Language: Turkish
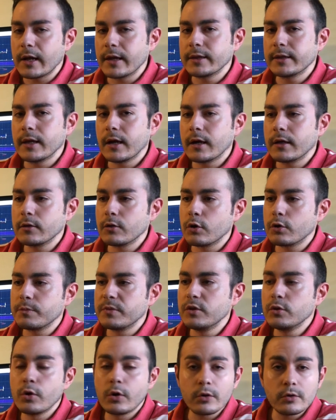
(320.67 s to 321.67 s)
hatta
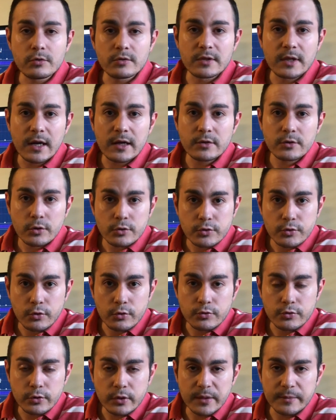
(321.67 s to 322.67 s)
4400'ler söz
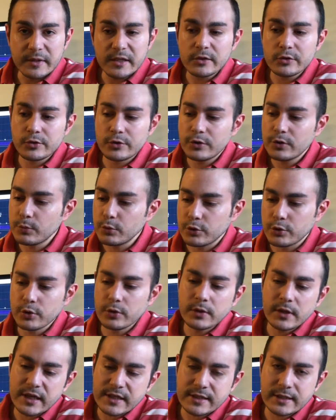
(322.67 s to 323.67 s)
konusu olabilir. Çünkü
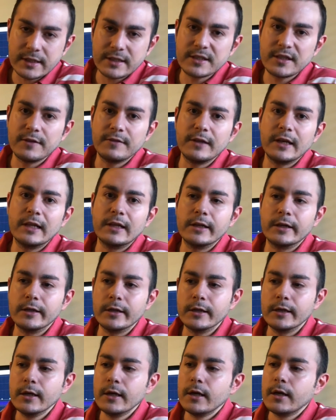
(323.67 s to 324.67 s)
bütün destek seviyelerini